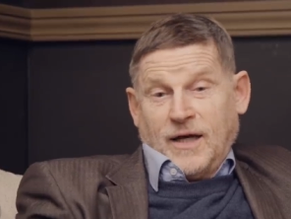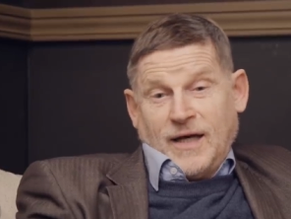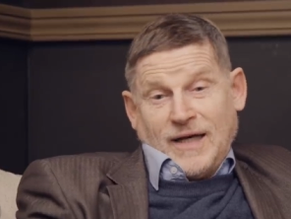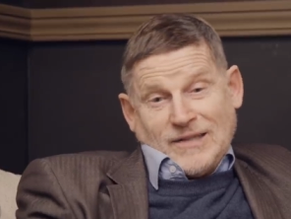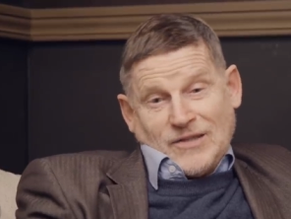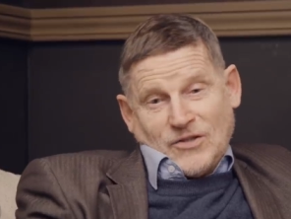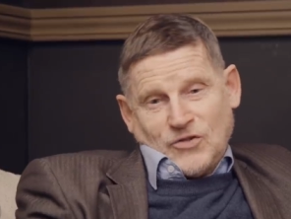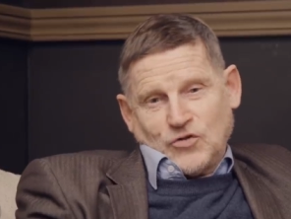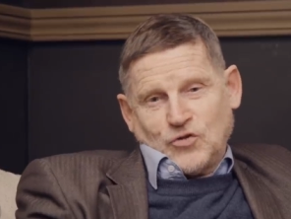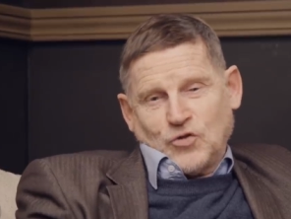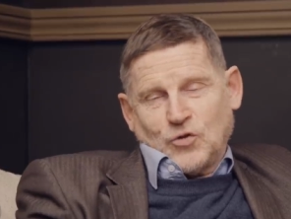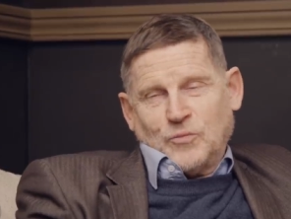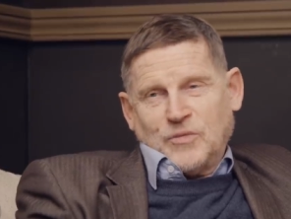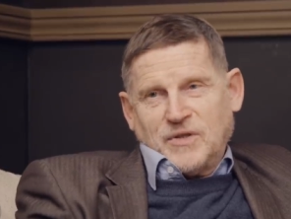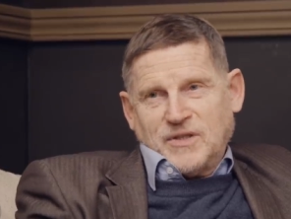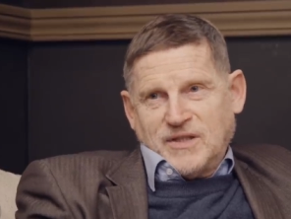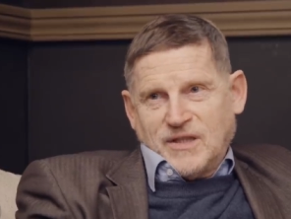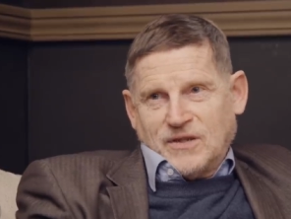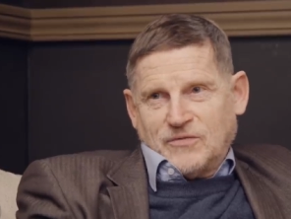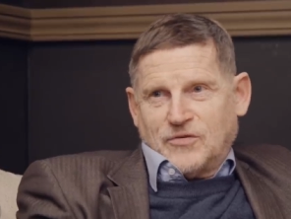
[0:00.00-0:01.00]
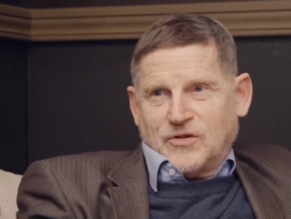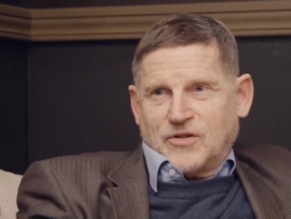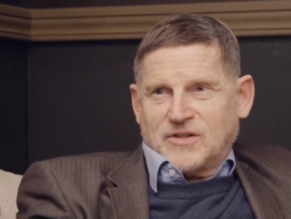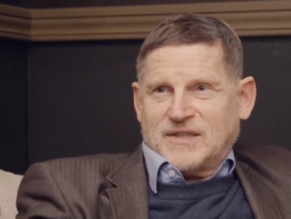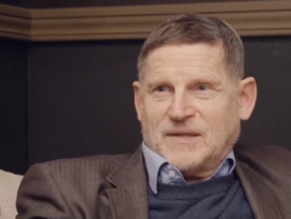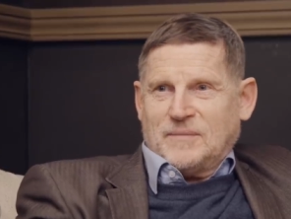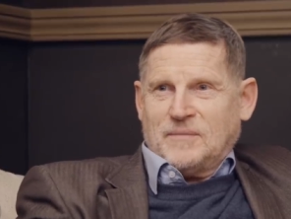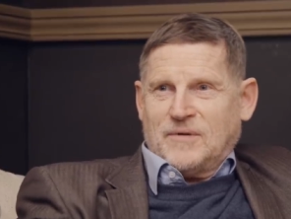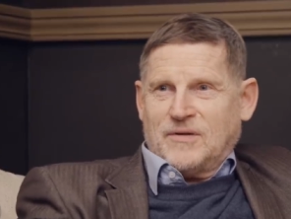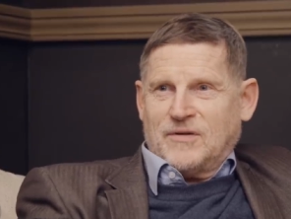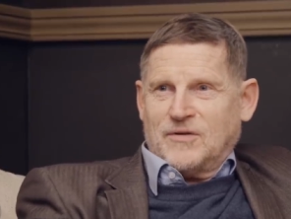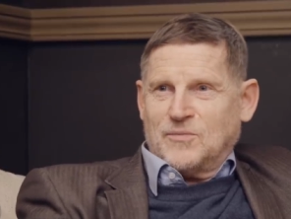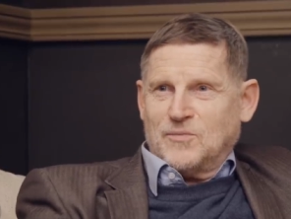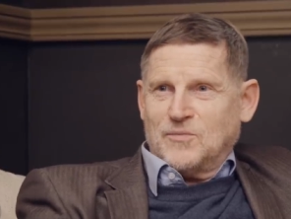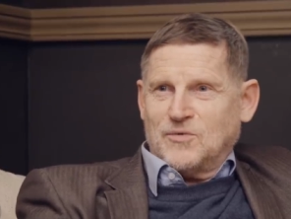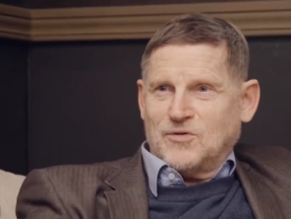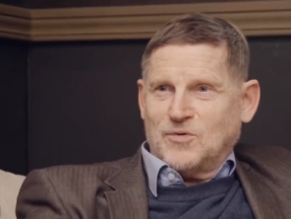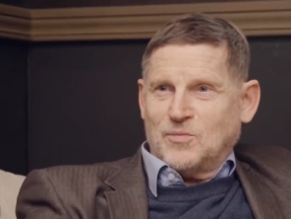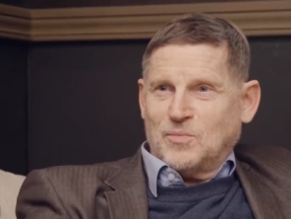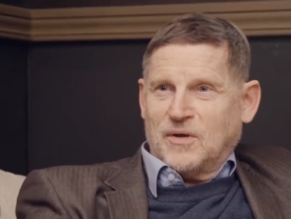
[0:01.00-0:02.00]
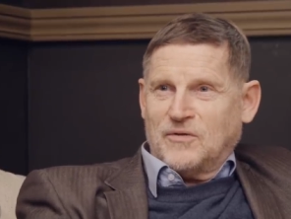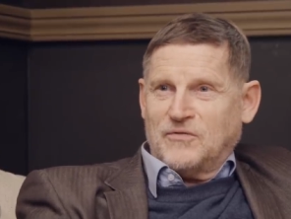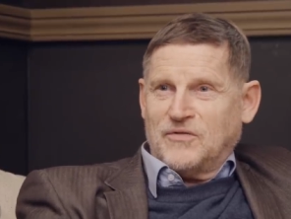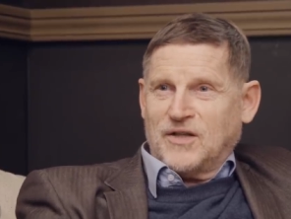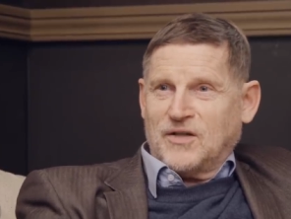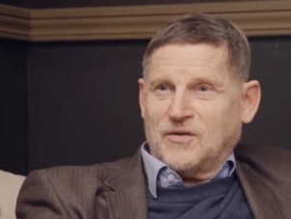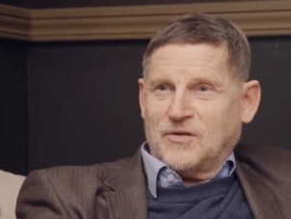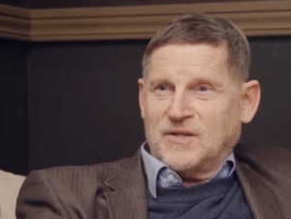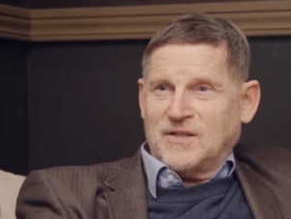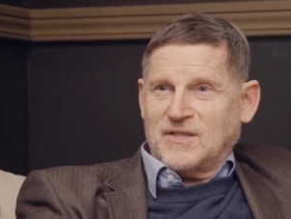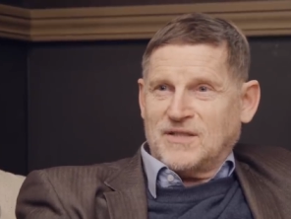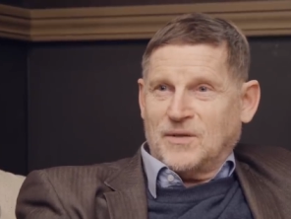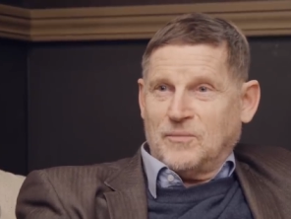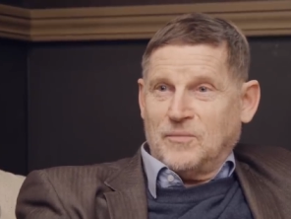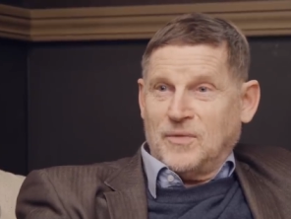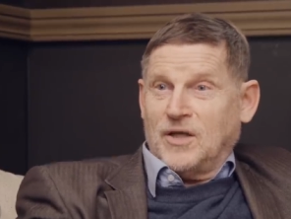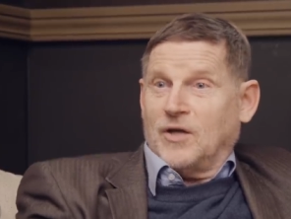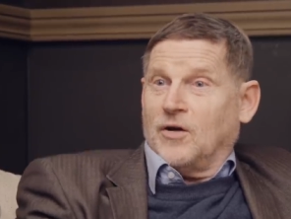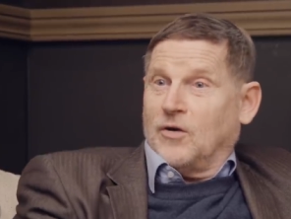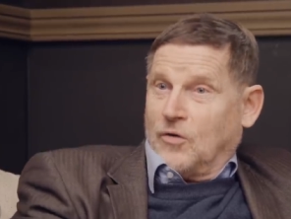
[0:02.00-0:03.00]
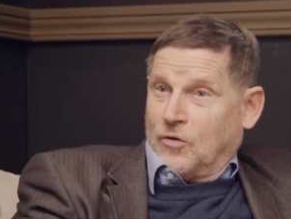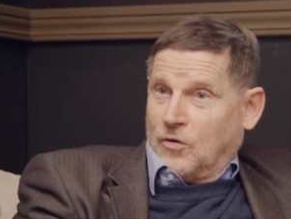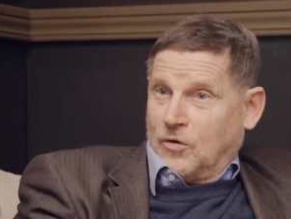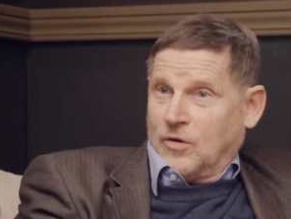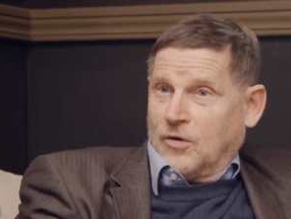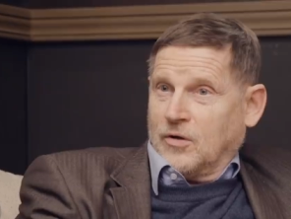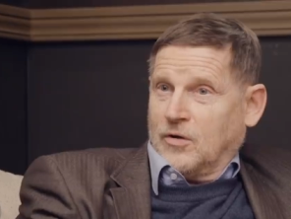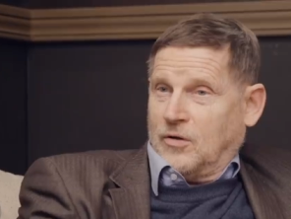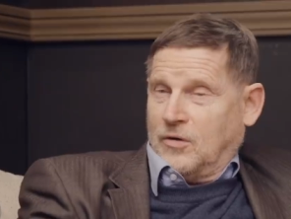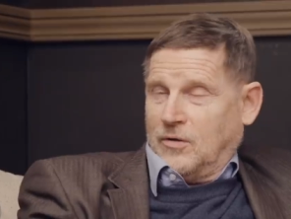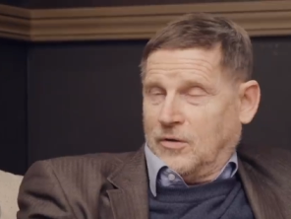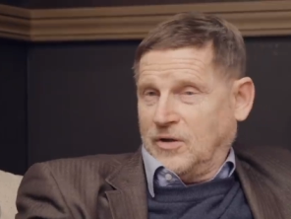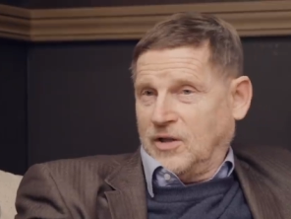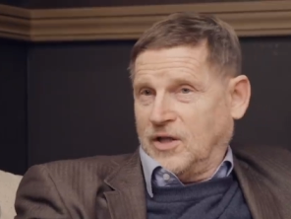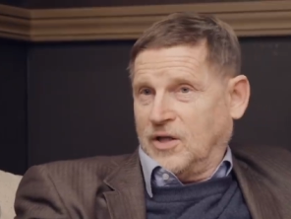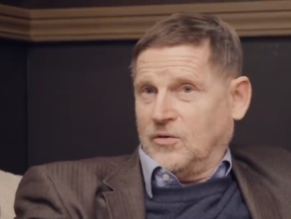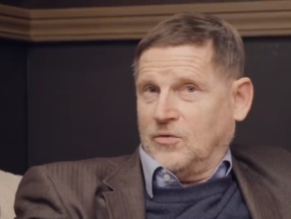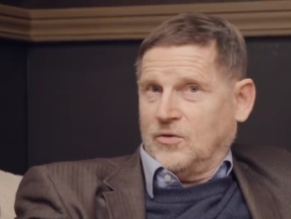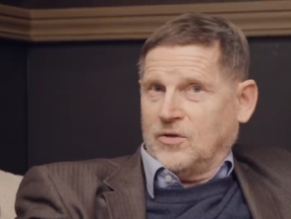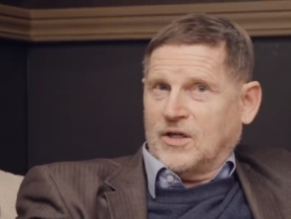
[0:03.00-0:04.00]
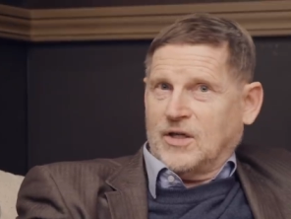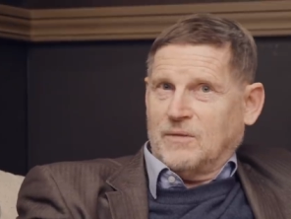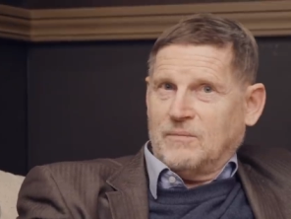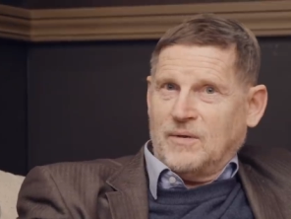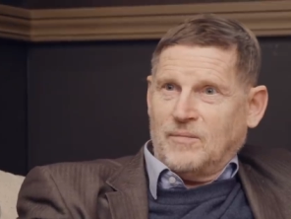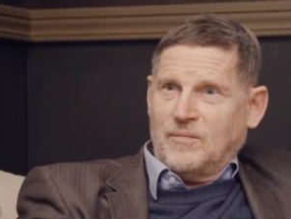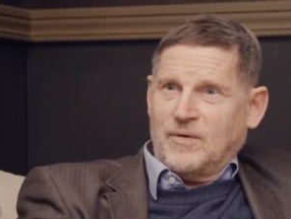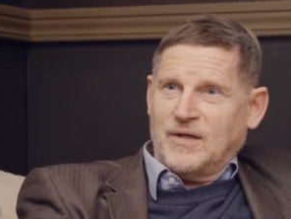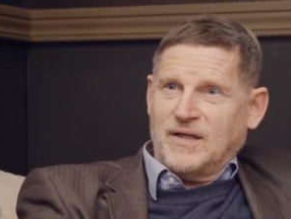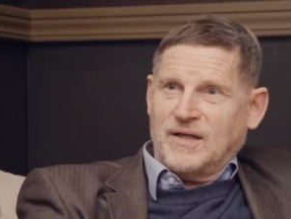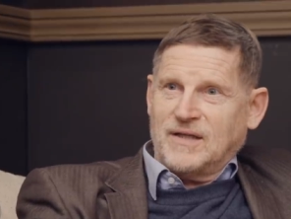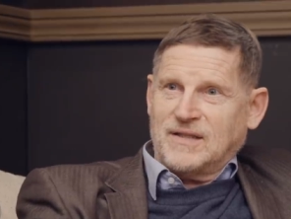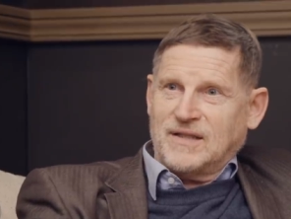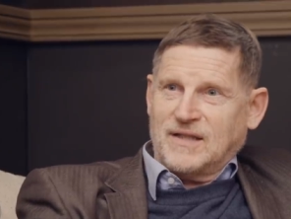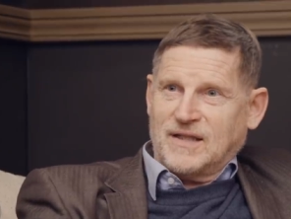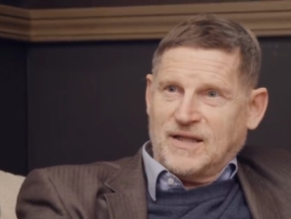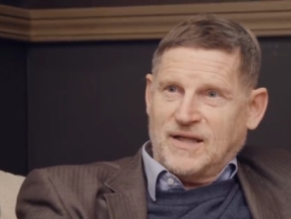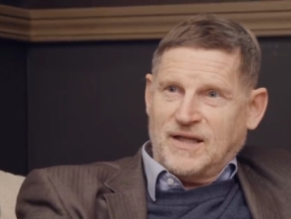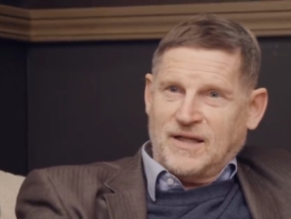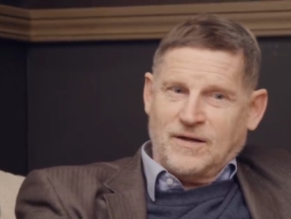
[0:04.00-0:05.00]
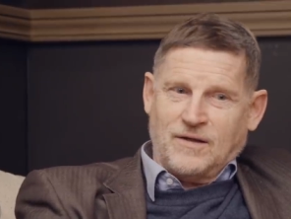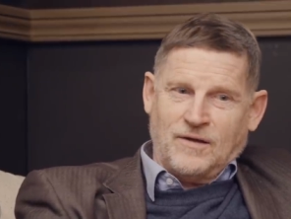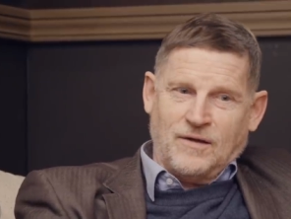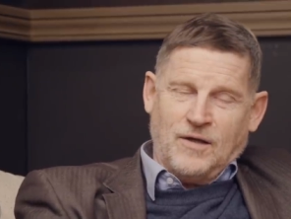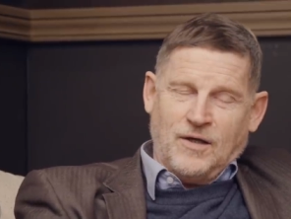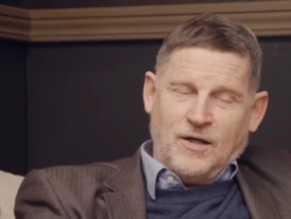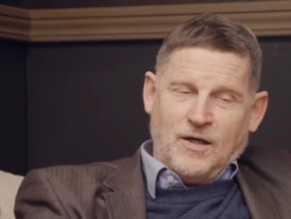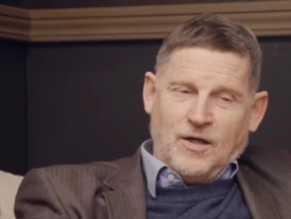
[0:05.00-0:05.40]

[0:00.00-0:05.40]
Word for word: Attention médias, forcément, je ne me suis pas fait que des amis, encore qu'il y a eu quand même un intérêt euh,